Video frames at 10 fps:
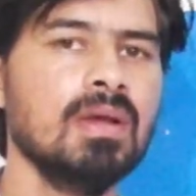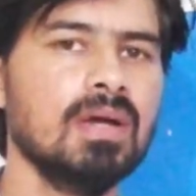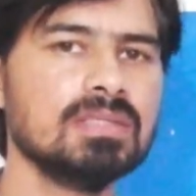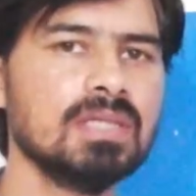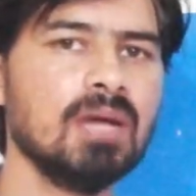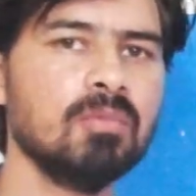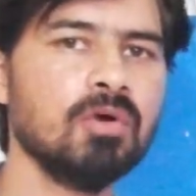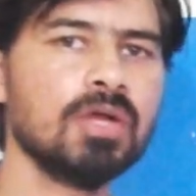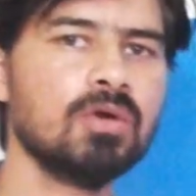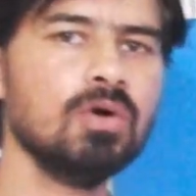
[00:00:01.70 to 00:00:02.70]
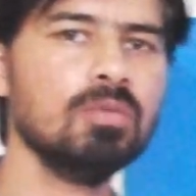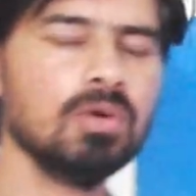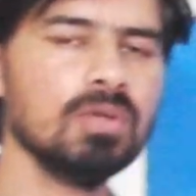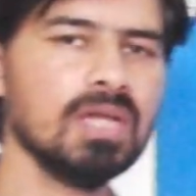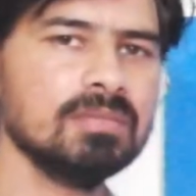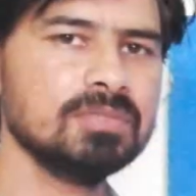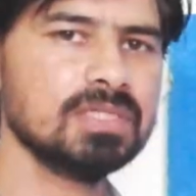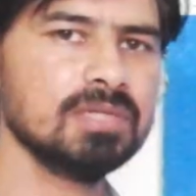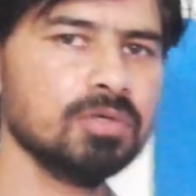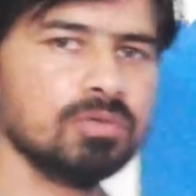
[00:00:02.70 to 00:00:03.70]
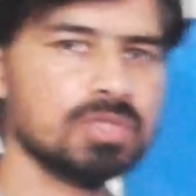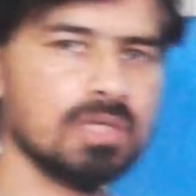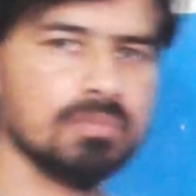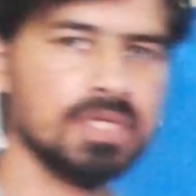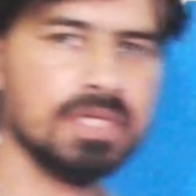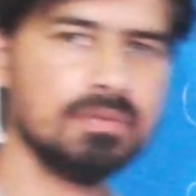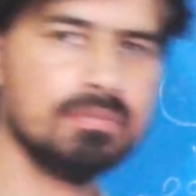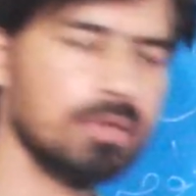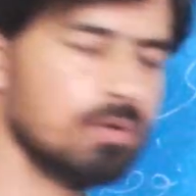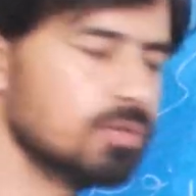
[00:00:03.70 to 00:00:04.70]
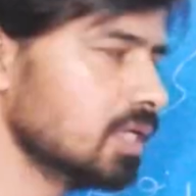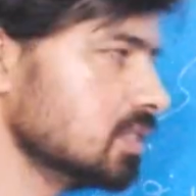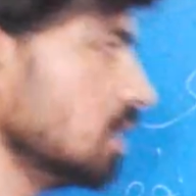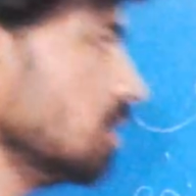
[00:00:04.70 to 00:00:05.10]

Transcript: असलकम ऑनलाइन मिस्त्री में खुश आमदीद मैं हूँ यासर